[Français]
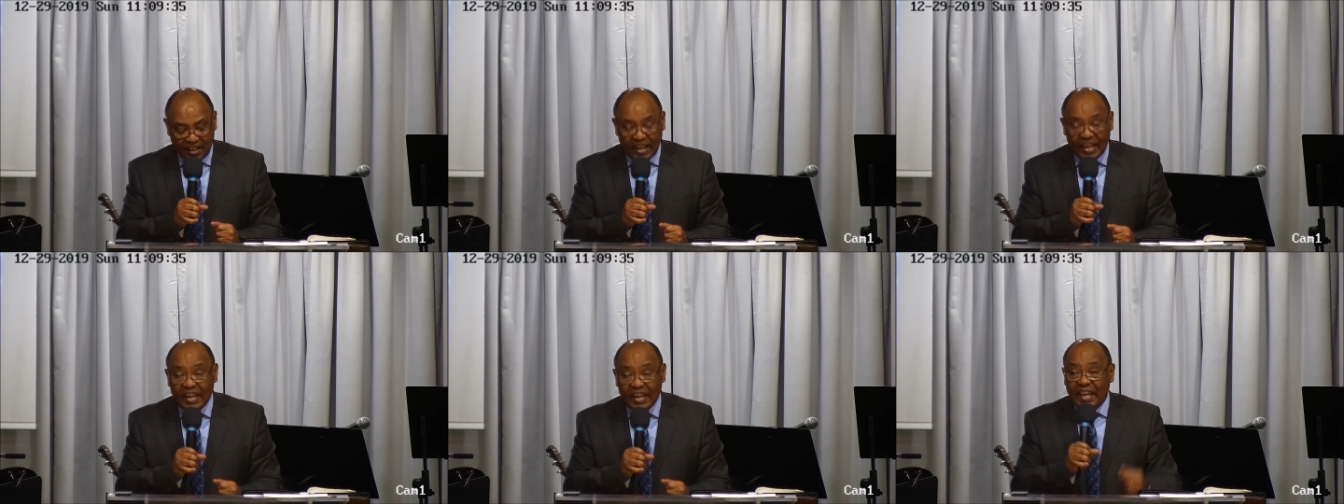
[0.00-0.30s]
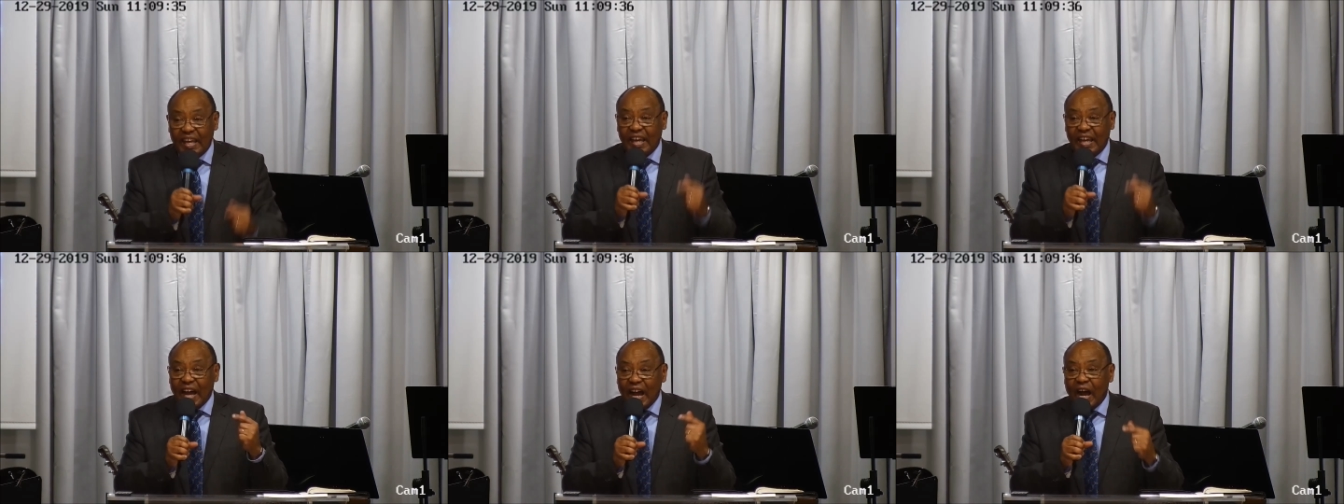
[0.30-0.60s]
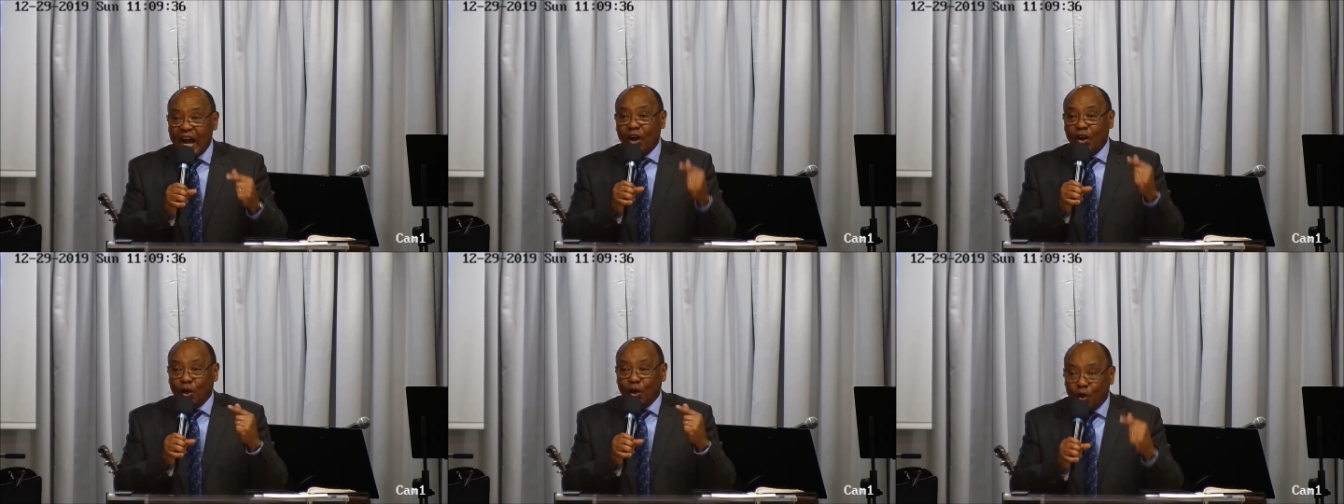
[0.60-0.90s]
et
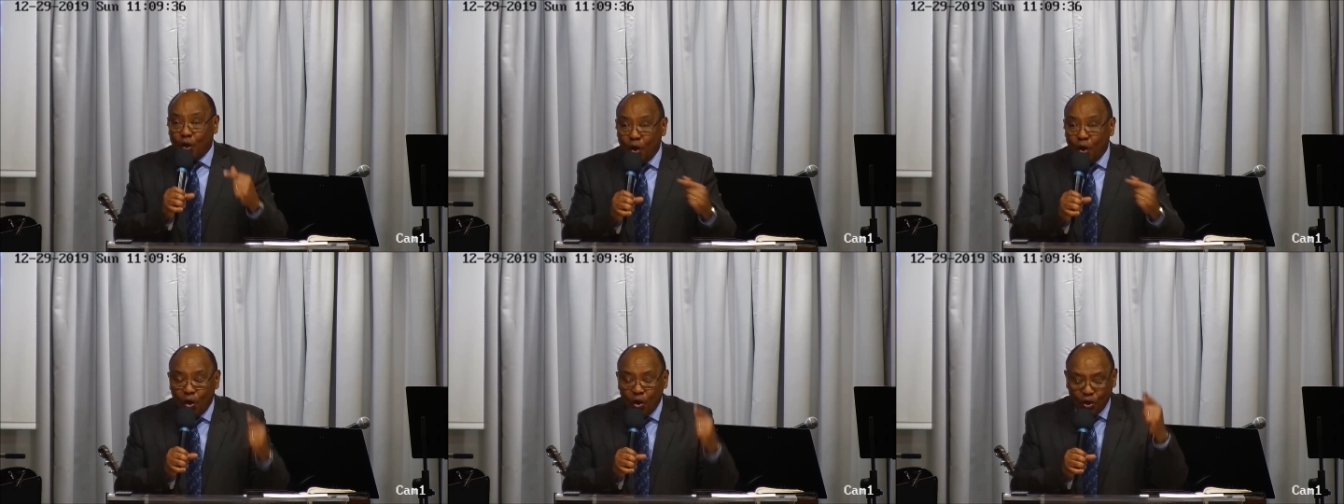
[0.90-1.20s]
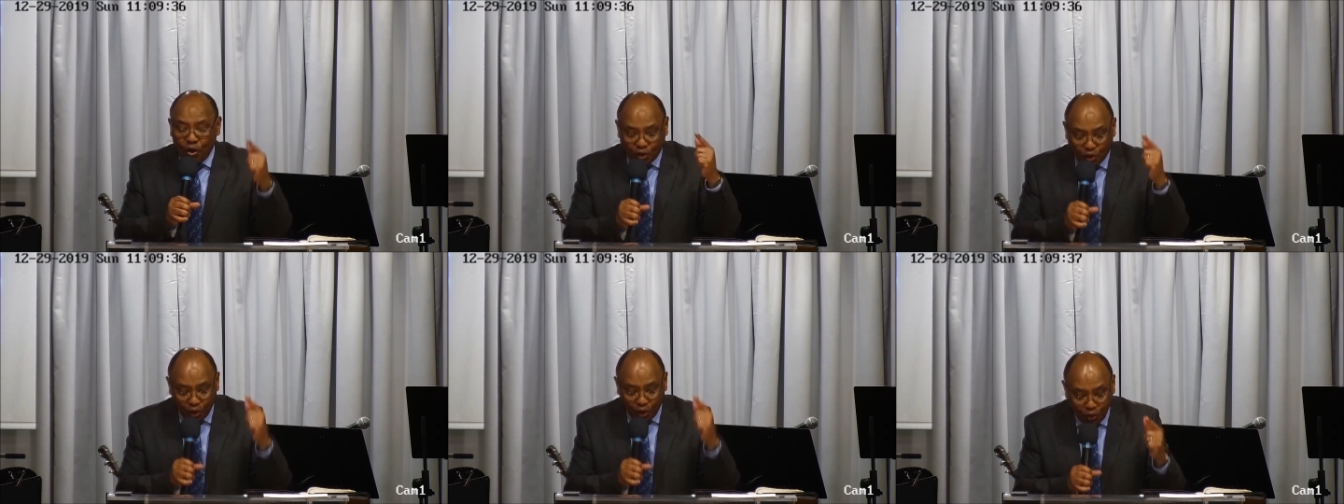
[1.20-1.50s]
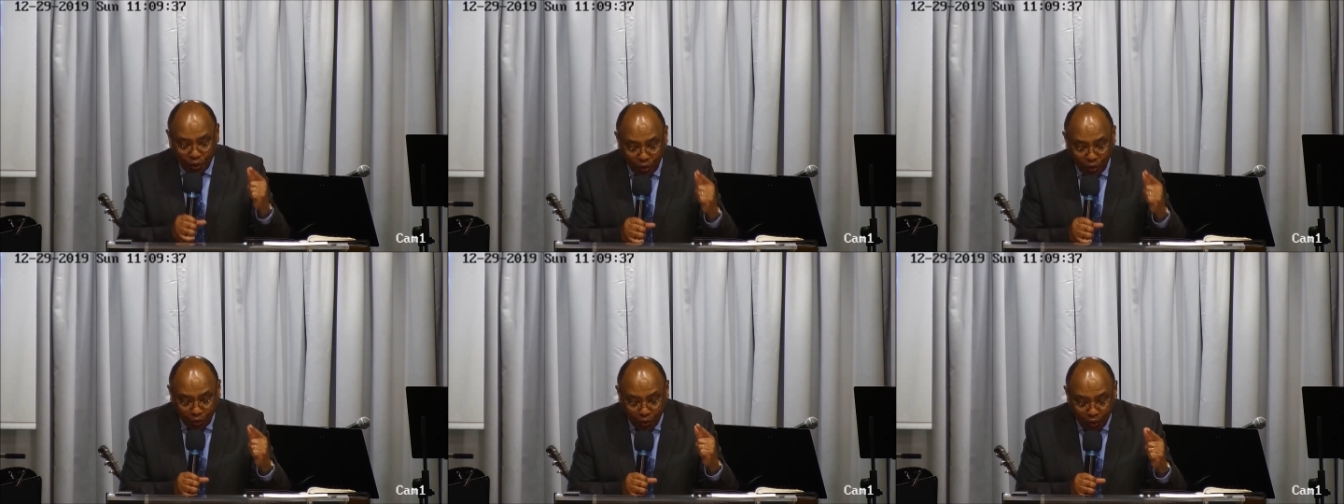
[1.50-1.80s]
à cause
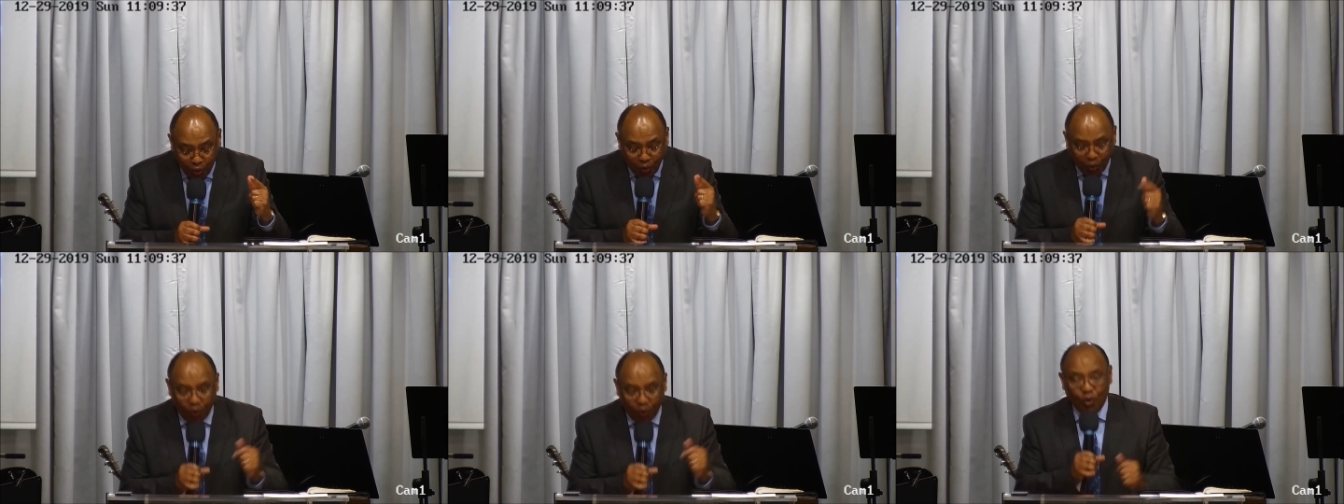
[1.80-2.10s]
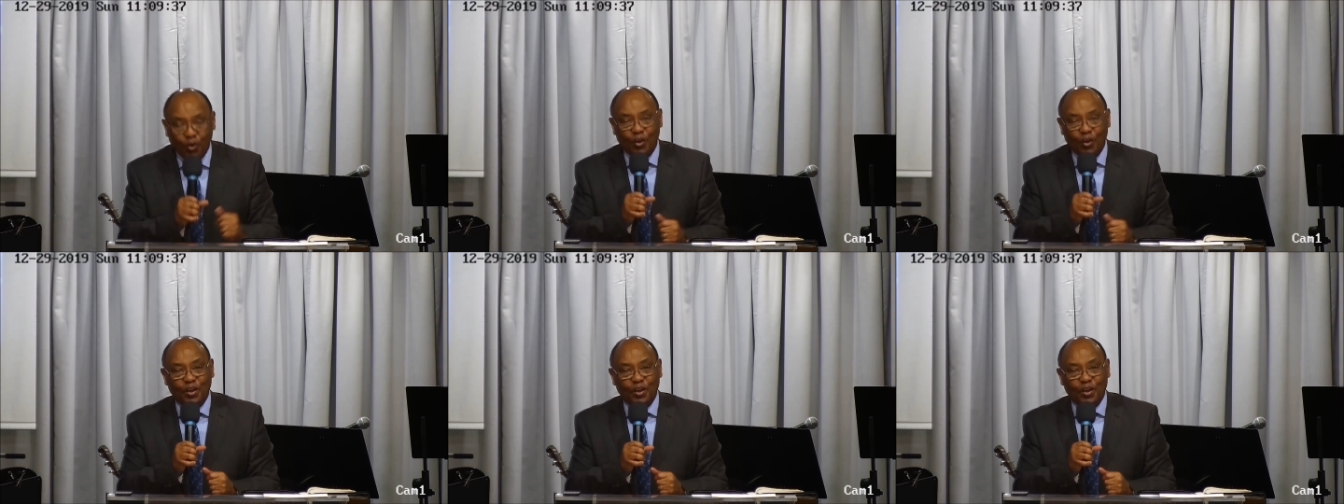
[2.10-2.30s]
de ton nom,